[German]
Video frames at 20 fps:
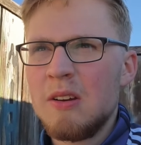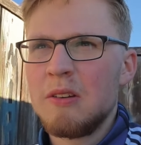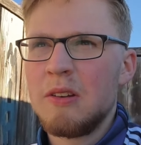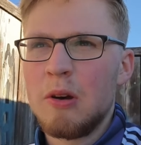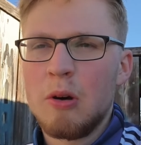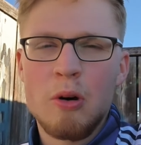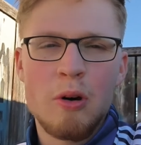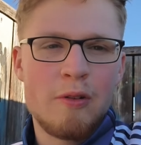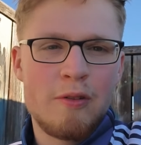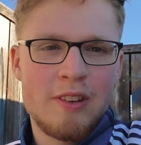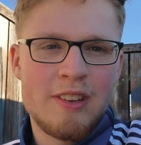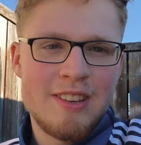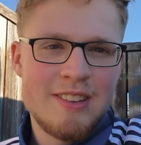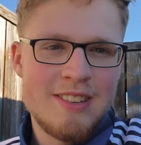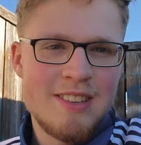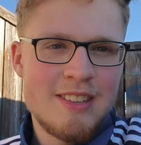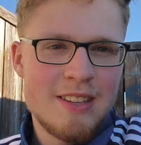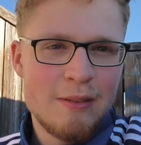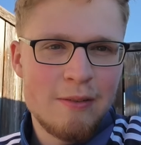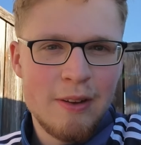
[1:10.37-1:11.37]
und auch häufig
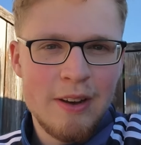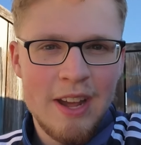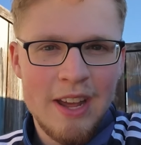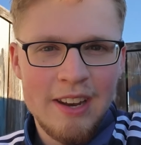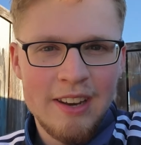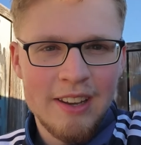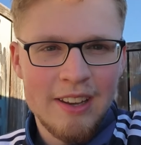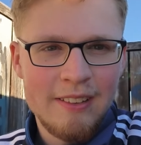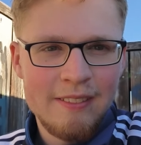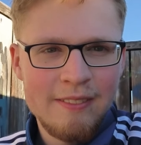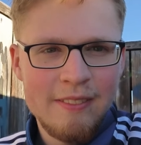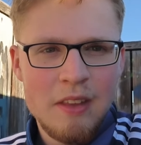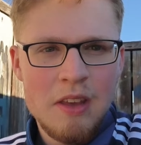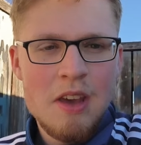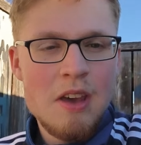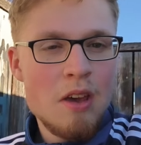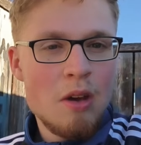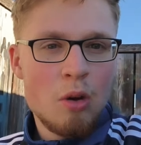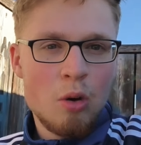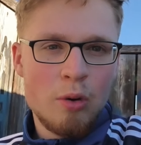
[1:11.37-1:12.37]
Gesichter von anderen.
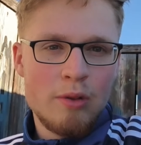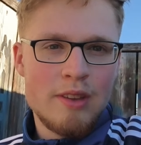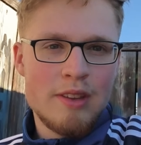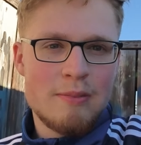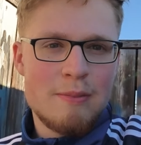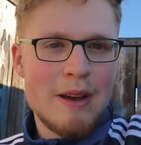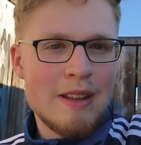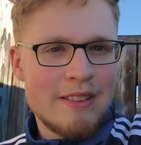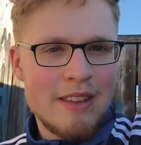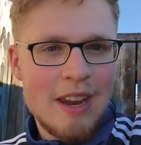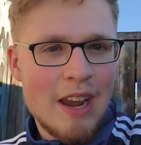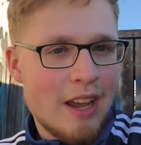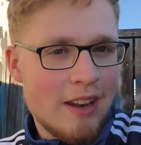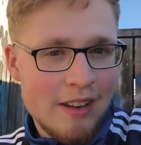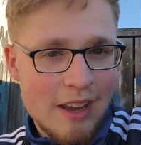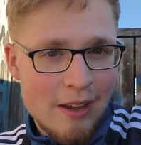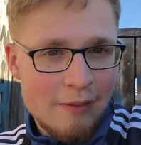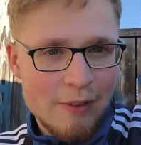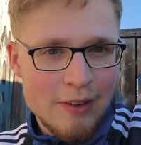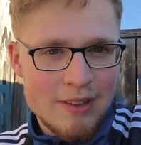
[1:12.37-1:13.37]
Und das macht dann
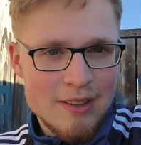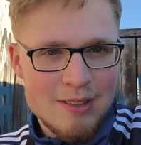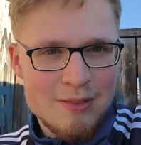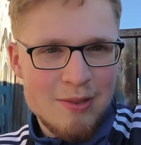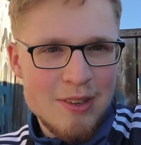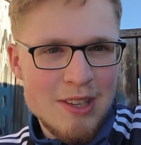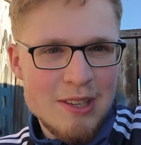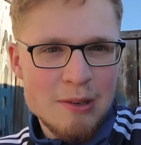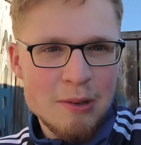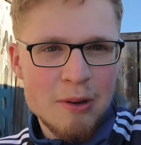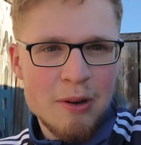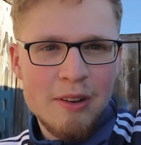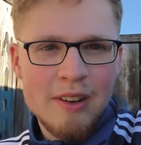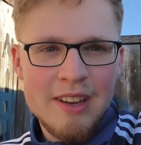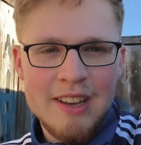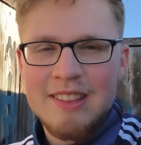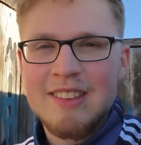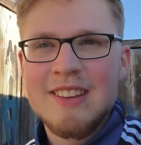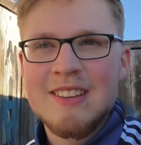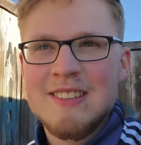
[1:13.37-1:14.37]
halt einfach das Video
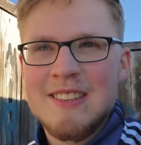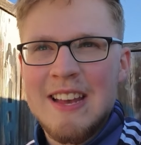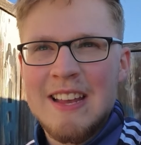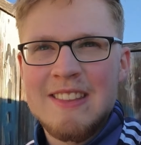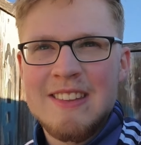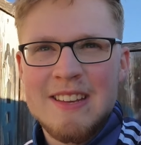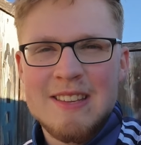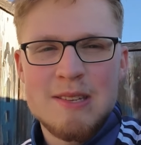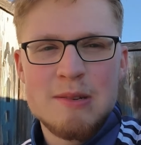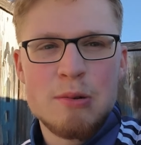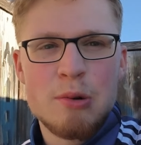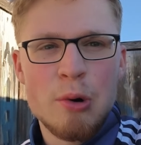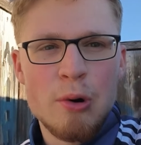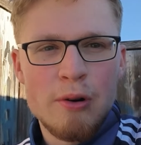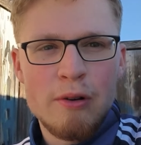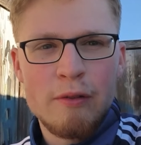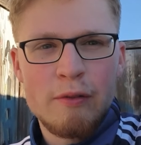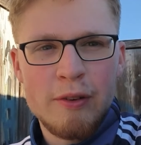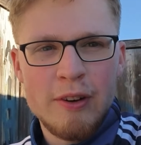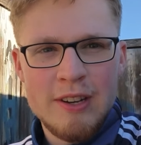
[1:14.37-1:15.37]
interessanter zu
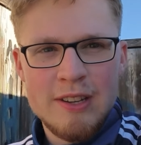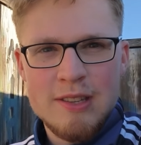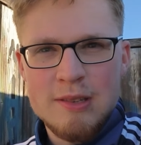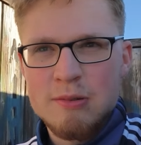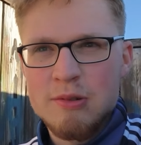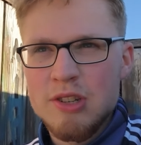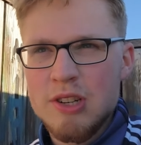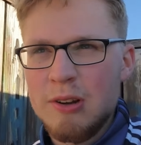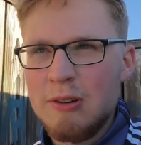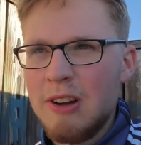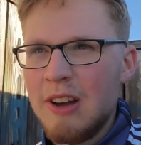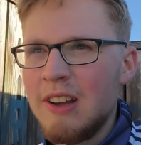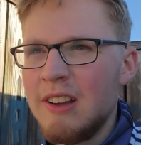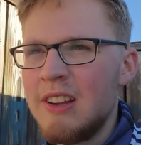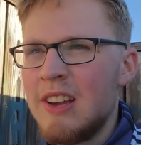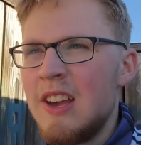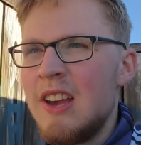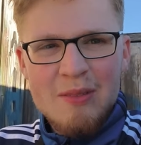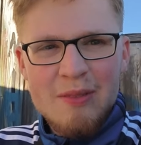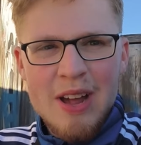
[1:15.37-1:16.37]
gucken für den Zuschauer,
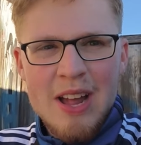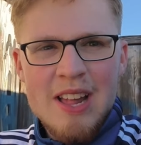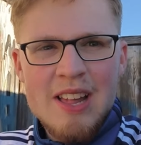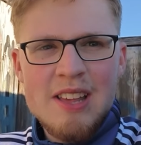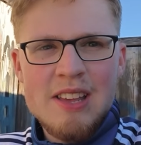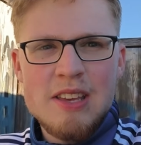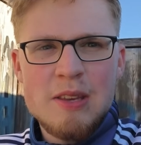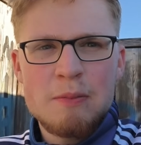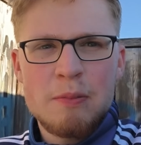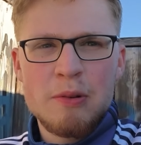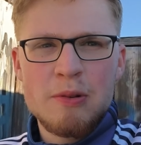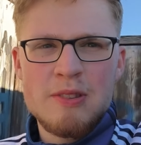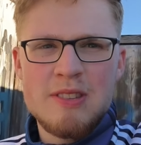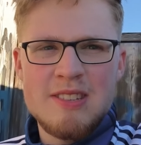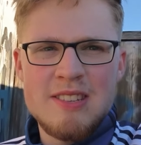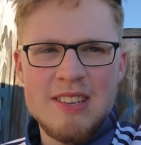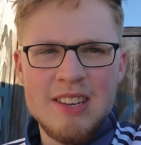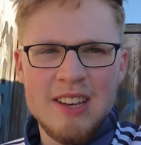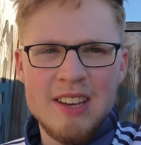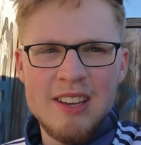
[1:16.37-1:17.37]
weil ich
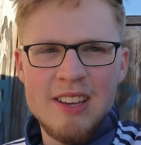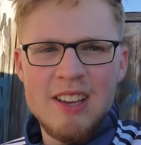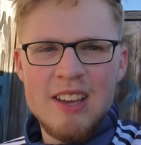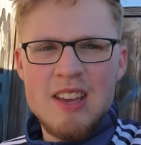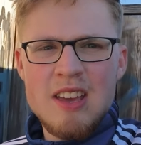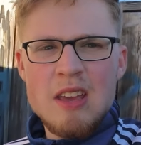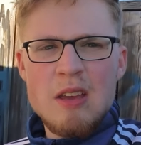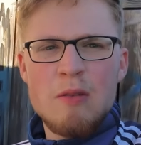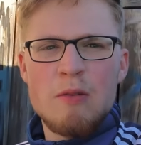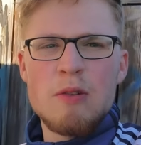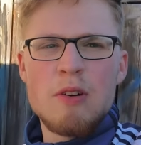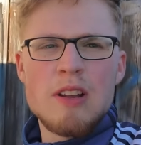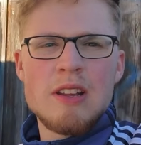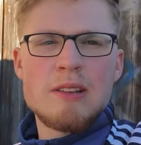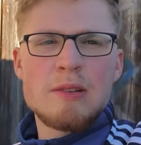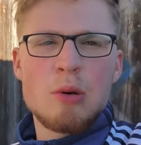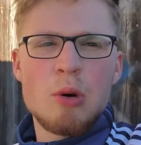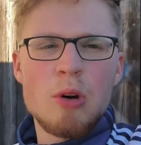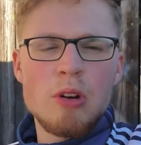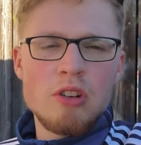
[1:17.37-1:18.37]
produziere
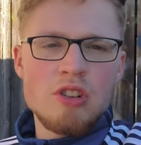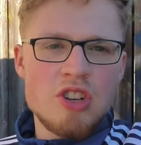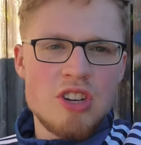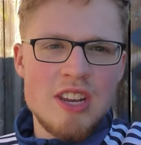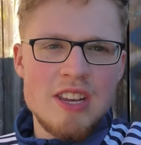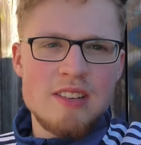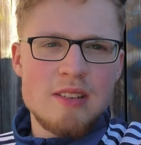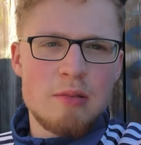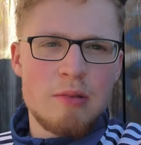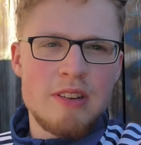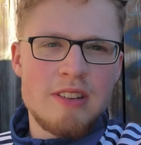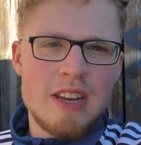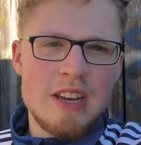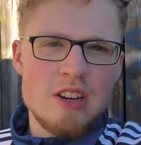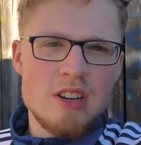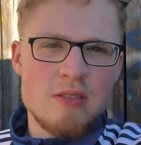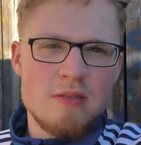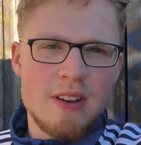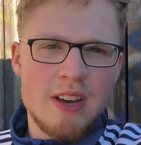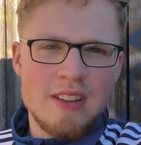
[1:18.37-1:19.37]
wirklich grottenschlechte
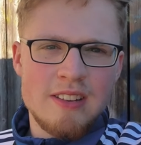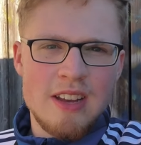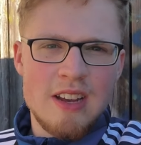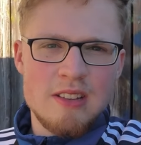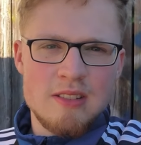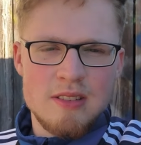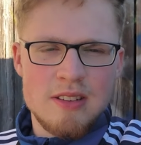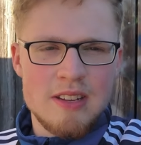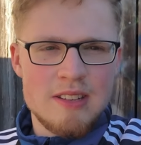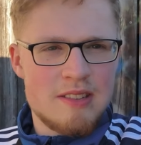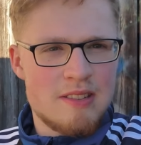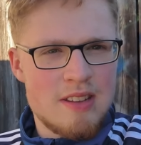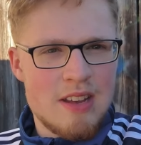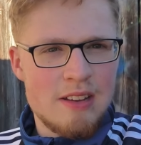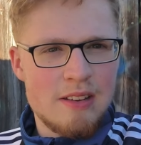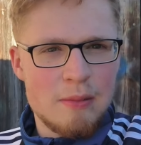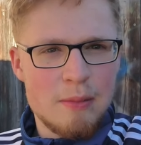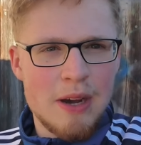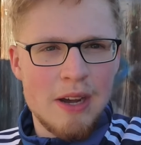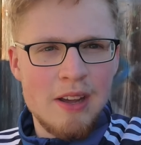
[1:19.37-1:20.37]
Retention-Werte. Also das ist
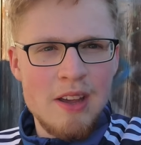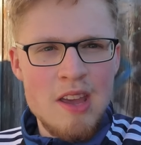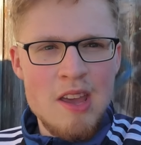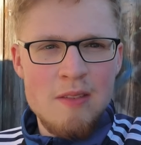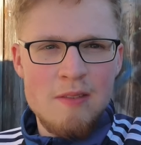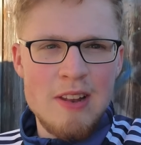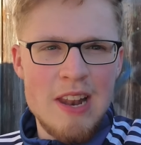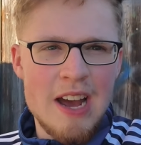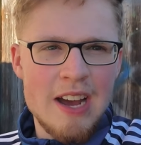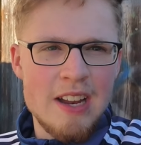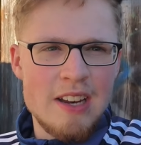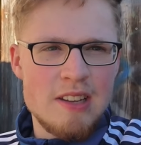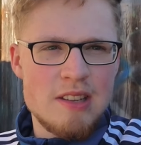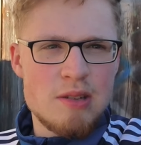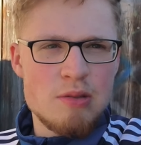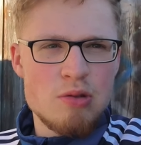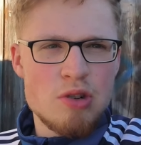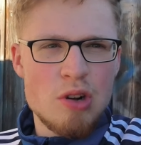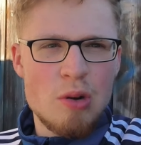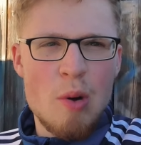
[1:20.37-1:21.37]
halt immer, wie lange die
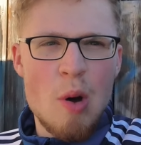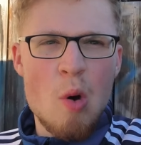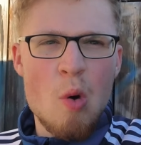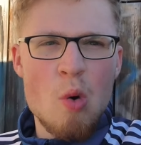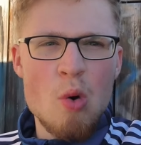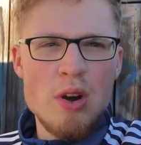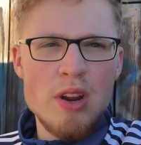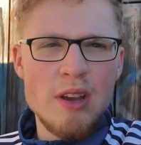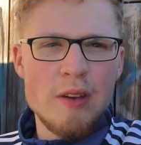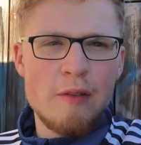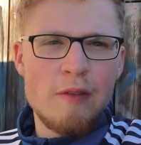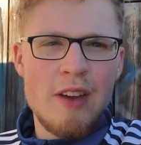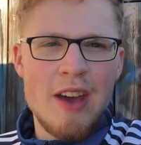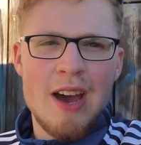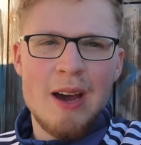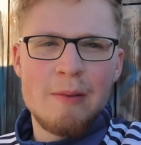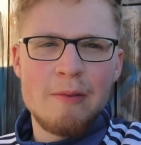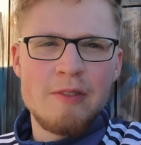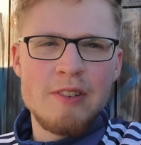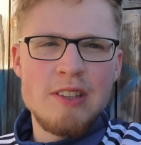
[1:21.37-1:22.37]
Zuschauer
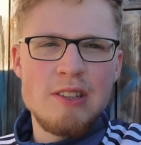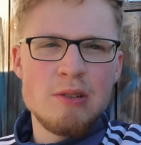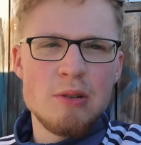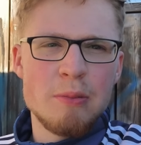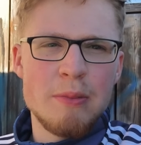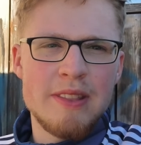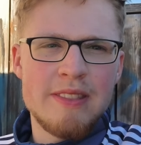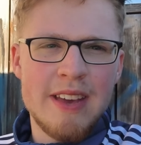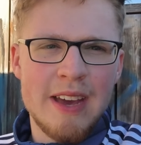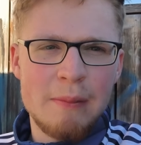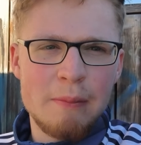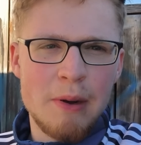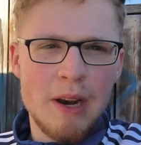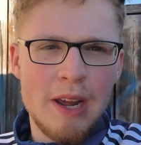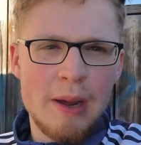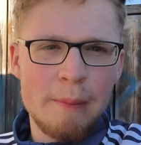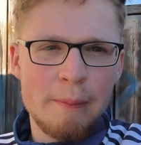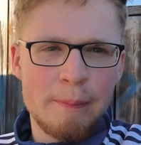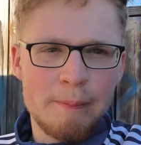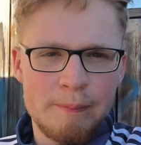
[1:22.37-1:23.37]
ungefähr am Video mit
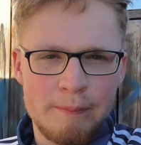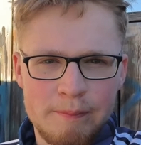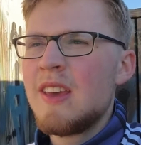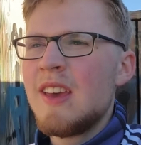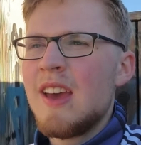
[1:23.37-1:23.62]
dranbleiben.